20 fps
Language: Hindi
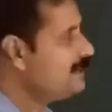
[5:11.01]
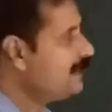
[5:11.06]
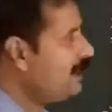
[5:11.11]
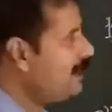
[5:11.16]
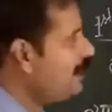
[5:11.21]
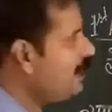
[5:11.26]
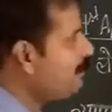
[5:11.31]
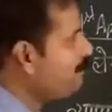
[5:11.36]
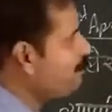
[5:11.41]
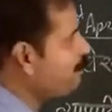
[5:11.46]

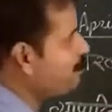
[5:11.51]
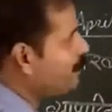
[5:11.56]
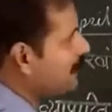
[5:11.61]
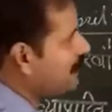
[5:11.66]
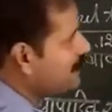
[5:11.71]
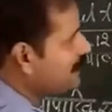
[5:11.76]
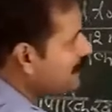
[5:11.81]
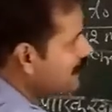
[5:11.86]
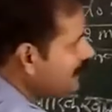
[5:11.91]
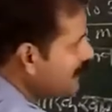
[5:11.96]
यह
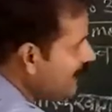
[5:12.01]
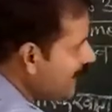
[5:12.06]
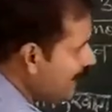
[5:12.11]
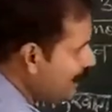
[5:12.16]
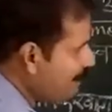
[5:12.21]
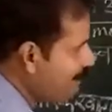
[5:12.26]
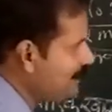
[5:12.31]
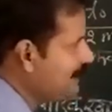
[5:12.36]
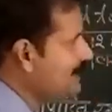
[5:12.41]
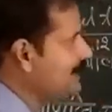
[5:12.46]
प्रक्रिया
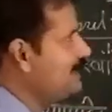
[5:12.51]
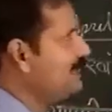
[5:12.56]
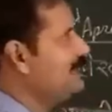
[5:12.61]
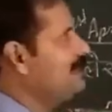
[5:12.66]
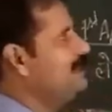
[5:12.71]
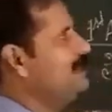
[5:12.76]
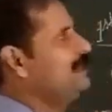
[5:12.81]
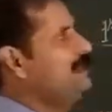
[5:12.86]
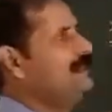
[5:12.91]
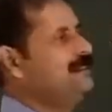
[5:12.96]
भी
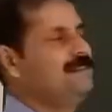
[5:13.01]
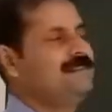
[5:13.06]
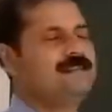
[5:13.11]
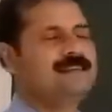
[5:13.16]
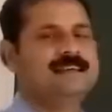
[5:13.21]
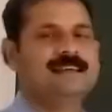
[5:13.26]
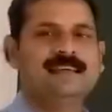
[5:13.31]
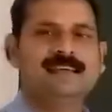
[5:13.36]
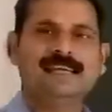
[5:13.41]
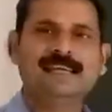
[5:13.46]

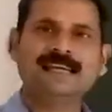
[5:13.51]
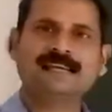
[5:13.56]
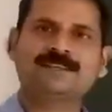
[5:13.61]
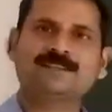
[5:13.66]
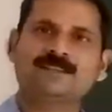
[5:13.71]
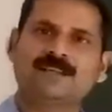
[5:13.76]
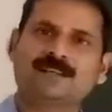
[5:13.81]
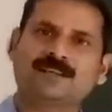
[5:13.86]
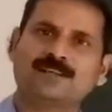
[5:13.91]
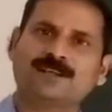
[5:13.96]

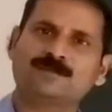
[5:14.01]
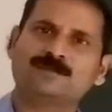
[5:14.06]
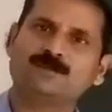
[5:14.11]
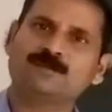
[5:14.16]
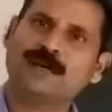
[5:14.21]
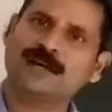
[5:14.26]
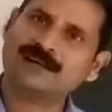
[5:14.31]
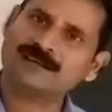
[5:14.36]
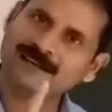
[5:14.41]
एक चक्कर पूरा